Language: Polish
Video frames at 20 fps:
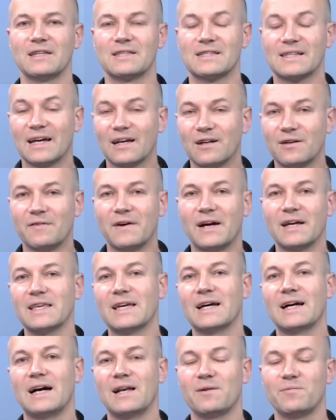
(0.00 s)

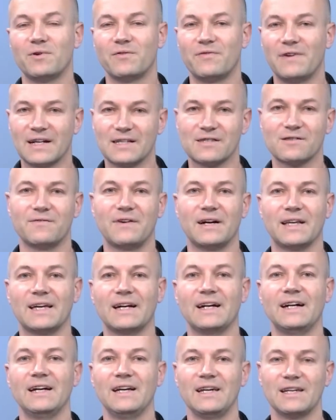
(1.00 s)
skanowania albo
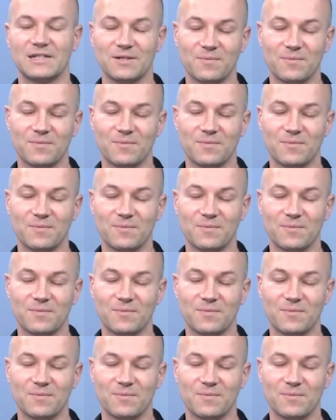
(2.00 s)
faksowania,